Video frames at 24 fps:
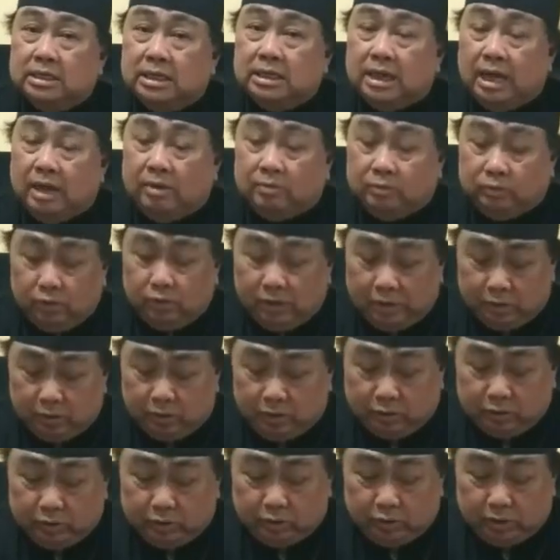Nah, untuk,
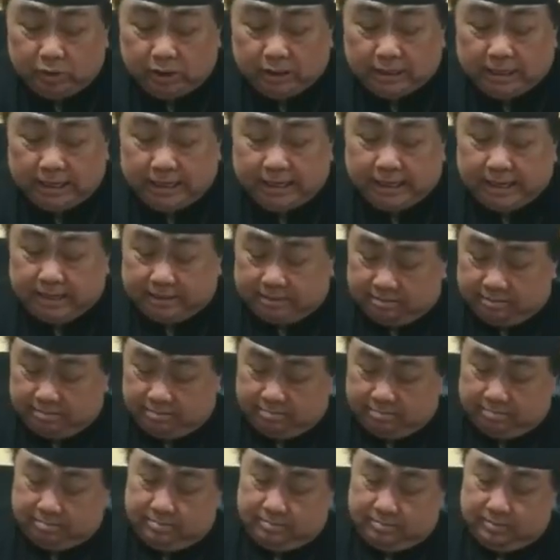itu itu kita lihat
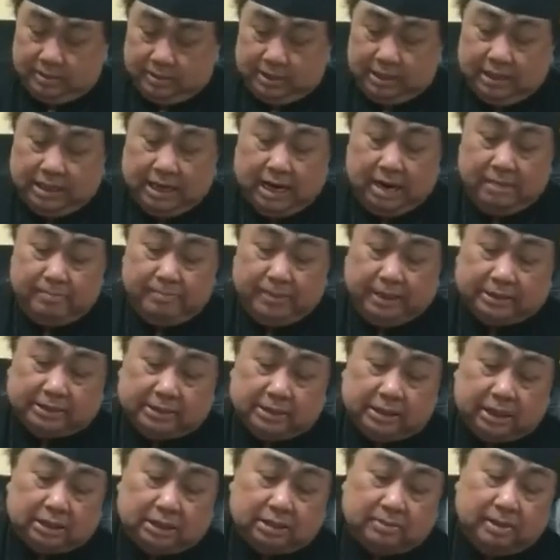di dalam
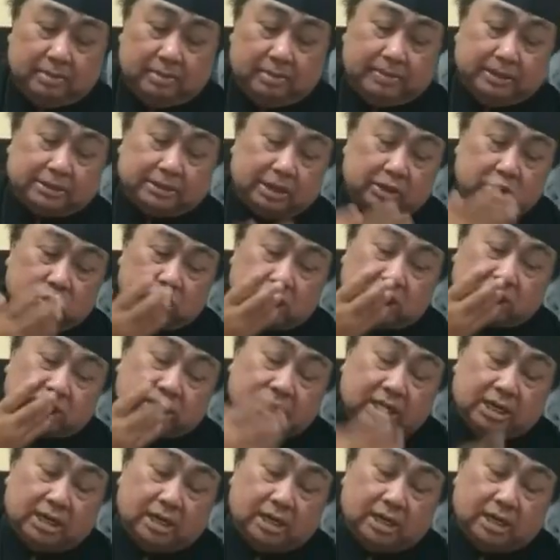terjemahan bahasa Indonesia